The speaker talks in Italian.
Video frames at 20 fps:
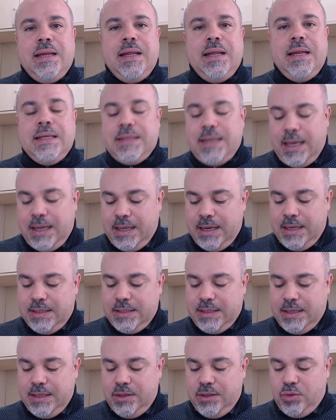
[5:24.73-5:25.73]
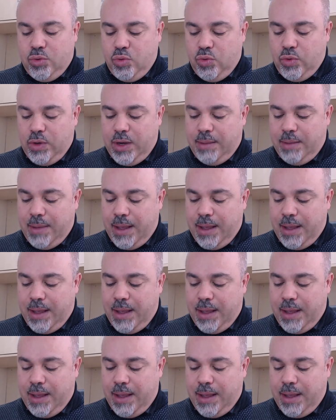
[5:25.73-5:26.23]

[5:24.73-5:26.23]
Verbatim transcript: nelle sacre scritture,